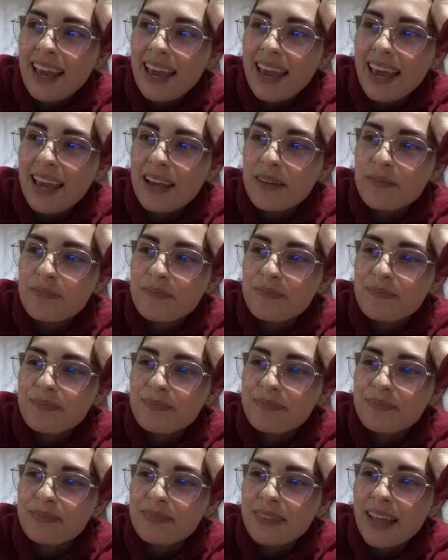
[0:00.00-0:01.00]
E,
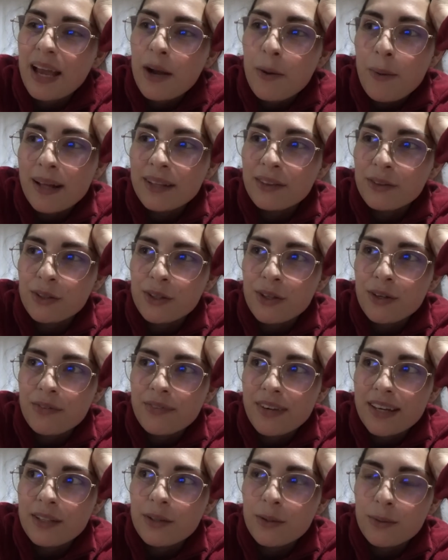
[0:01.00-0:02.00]
ehm, e, quando io
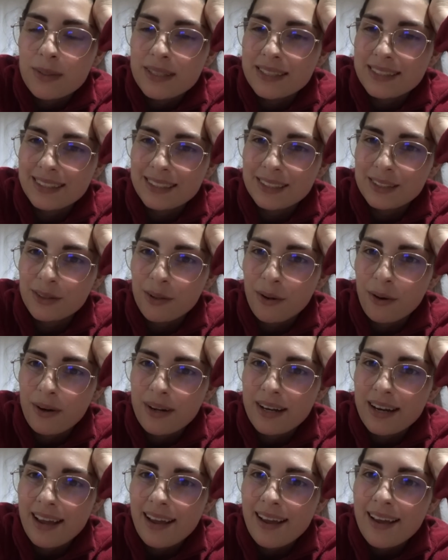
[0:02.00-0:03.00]
vedo queste
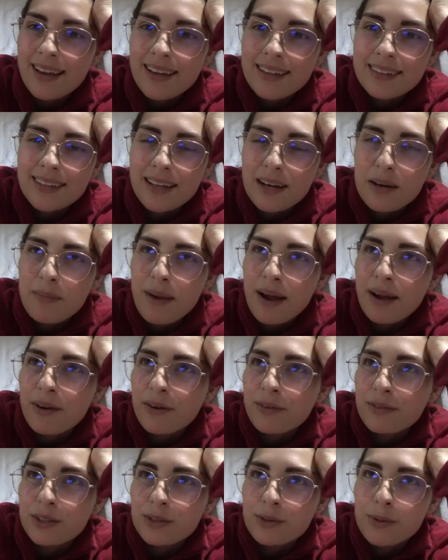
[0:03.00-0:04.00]
storie, ne
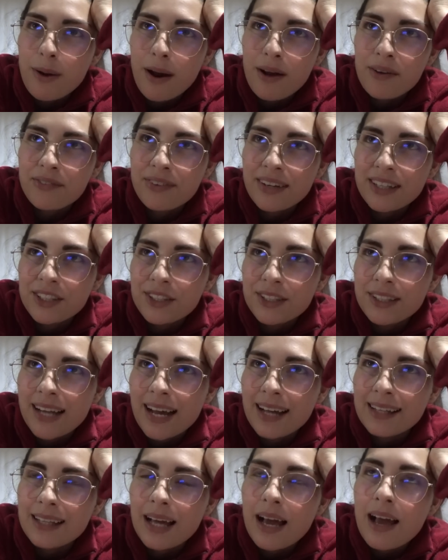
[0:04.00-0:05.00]
rimango, vi giuro,
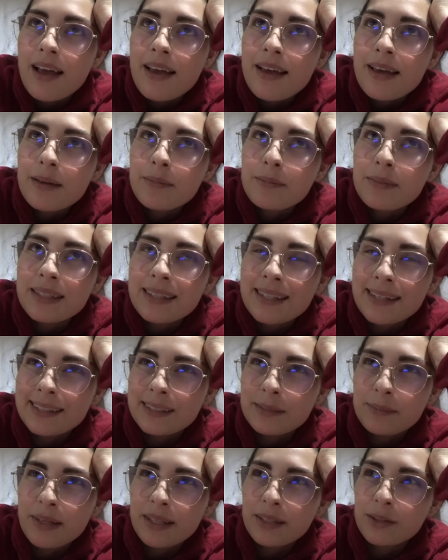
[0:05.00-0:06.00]
affascinata, mi
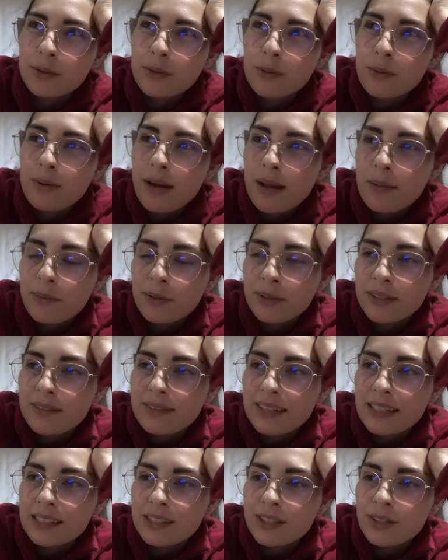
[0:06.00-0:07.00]
trasmettono una
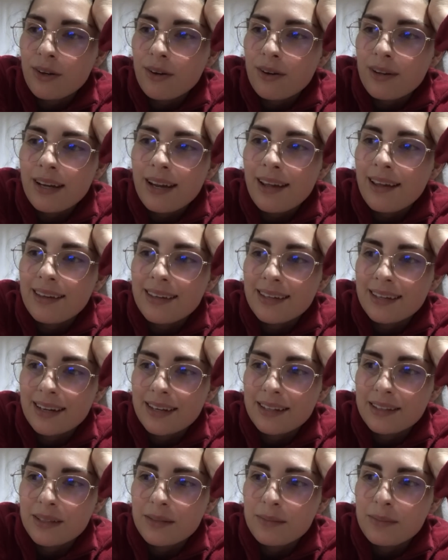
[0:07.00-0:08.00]
motivazione
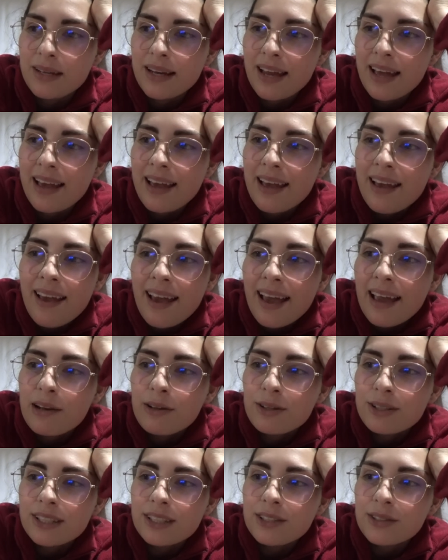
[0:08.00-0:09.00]
incredibile. E
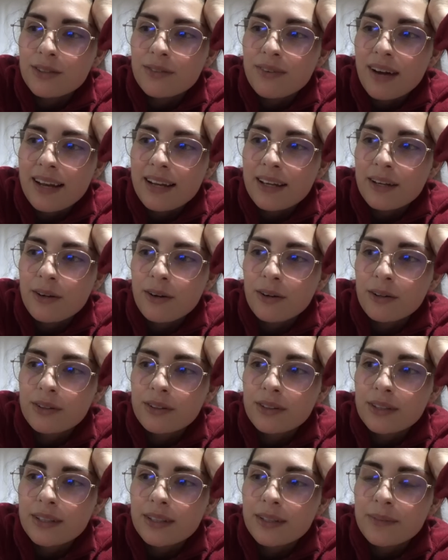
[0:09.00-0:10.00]
lo stesso vale
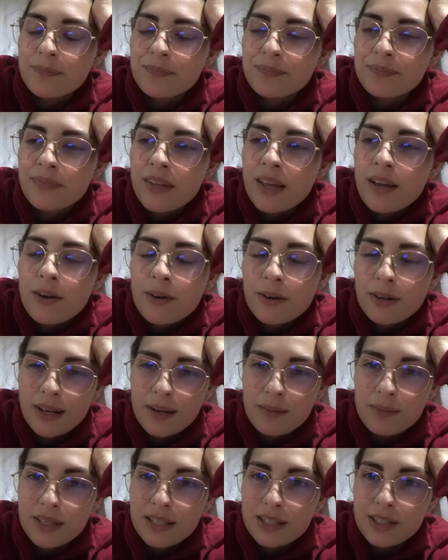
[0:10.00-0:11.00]
con, ehm, con
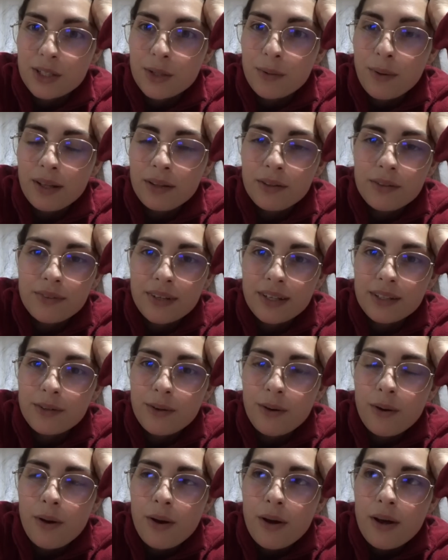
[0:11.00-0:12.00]
amici. Quando
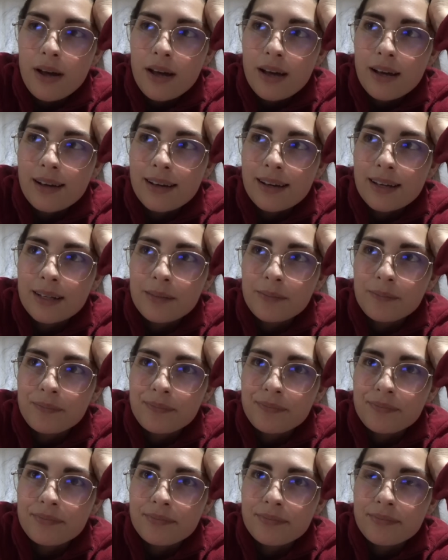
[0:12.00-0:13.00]
vedo
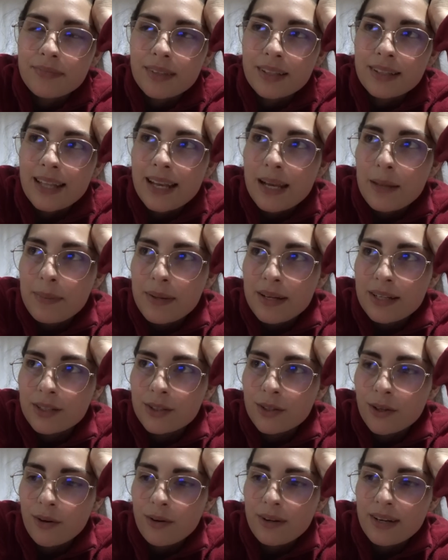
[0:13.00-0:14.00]
um, delle
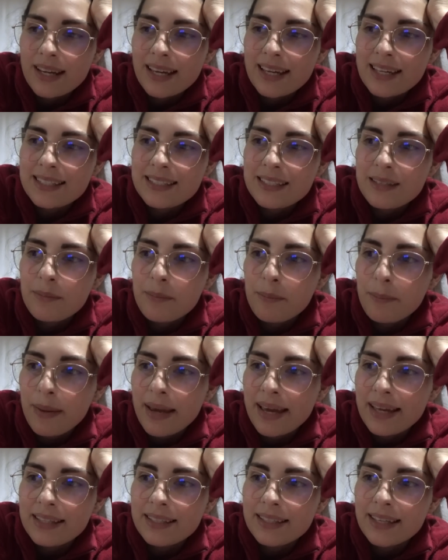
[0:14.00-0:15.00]
persone che si
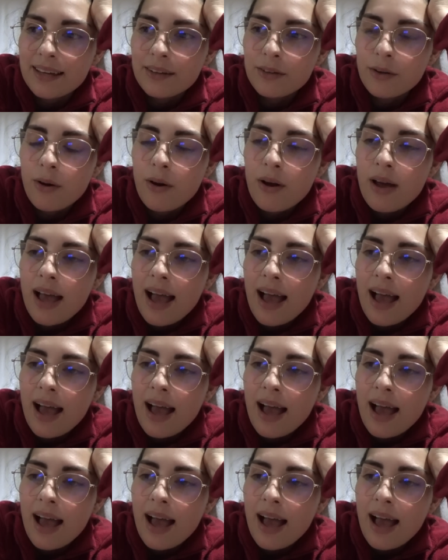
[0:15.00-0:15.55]
impegnano